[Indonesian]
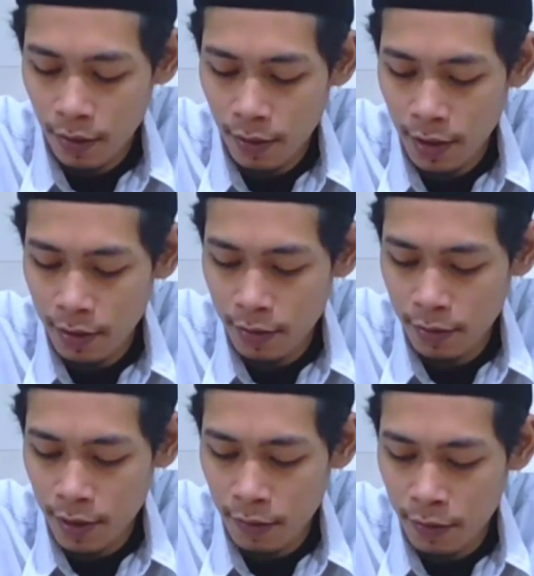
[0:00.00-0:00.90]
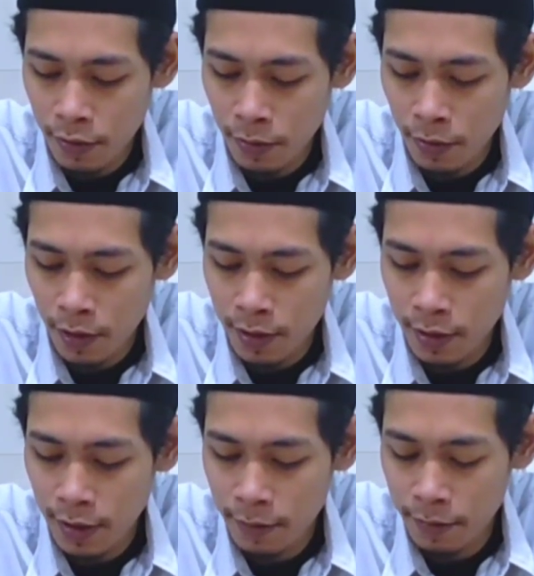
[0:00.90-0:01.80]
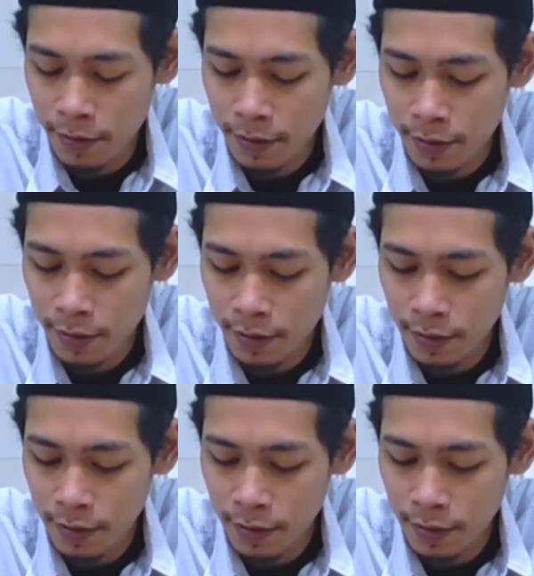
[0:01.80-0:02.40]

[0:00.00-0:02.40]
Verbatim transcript: Kala iku dawuh sapa Kanjeng Nabi.